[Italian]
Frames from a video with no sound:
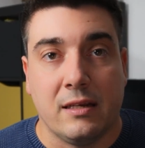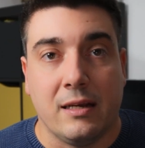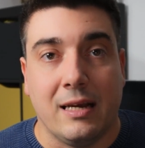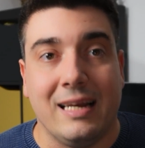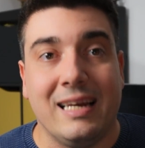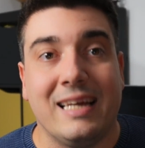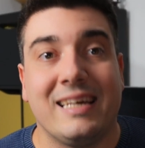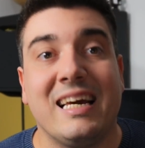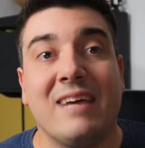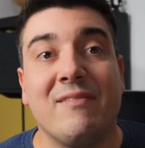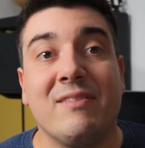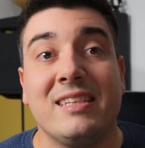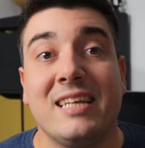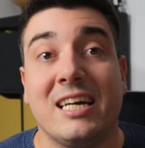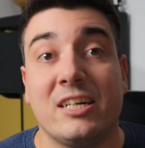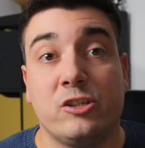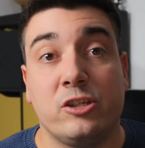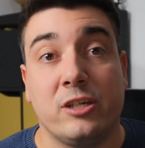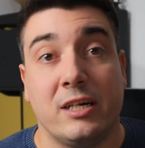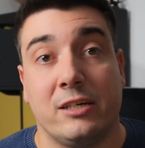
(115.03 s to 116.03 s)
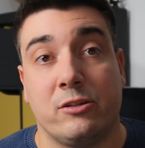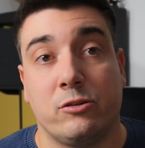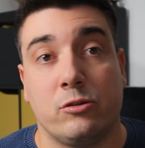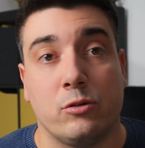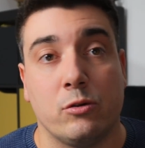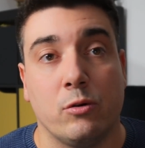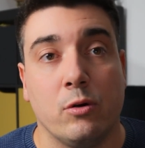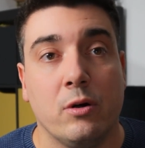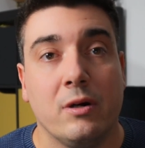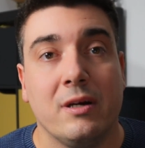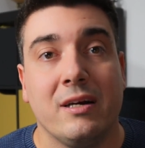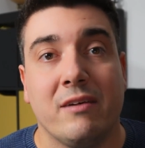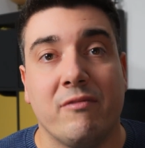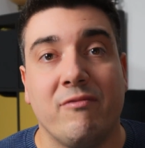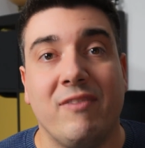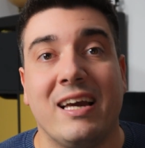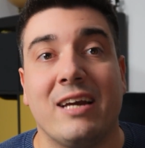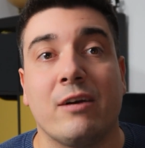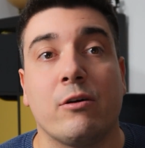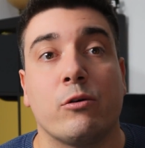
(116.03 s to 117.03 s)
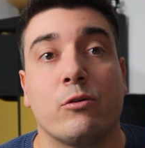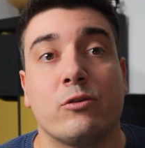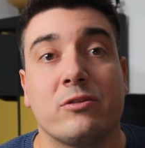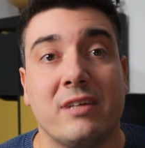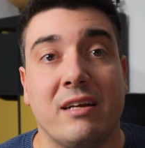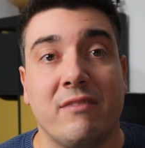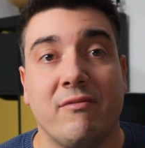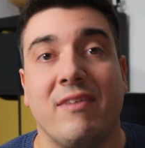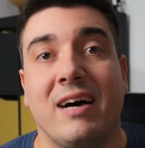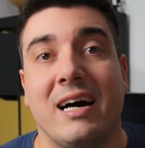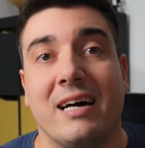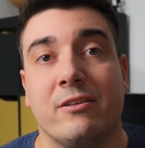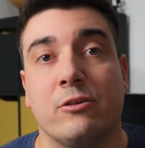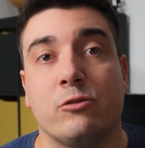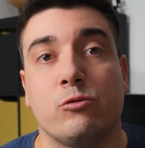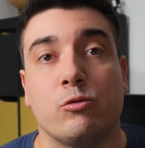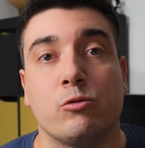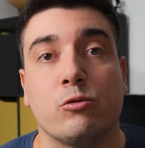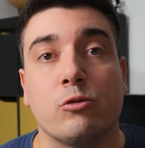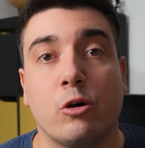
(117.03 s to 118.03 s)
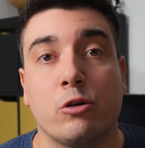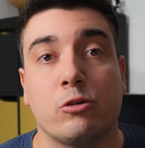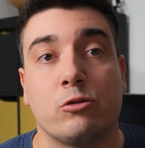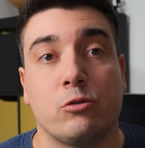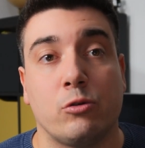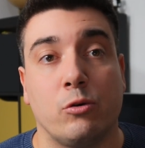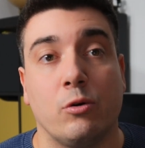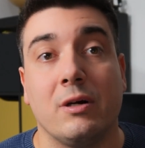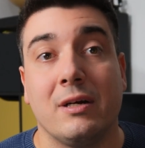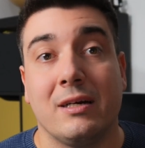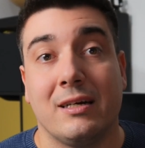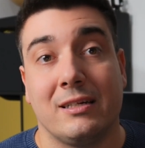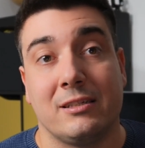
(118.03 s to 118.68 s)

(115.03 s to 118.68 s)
Le chiavi di accesso vengono salvate sul nostro